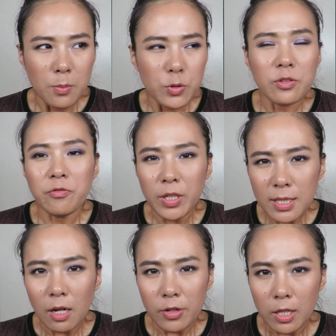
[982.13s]
不是非
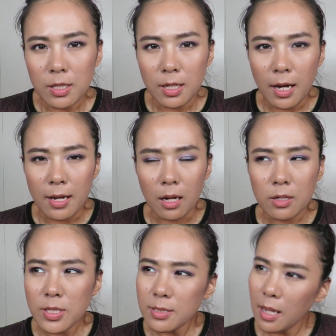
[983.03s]
常非常的可爱啊！然后
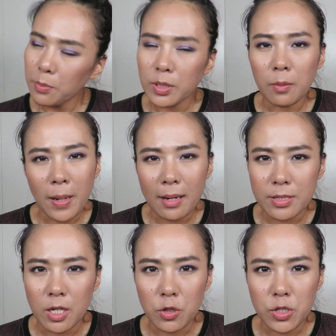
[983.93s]
现在还不到八个
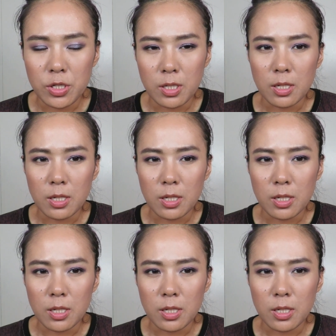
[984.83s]
小时，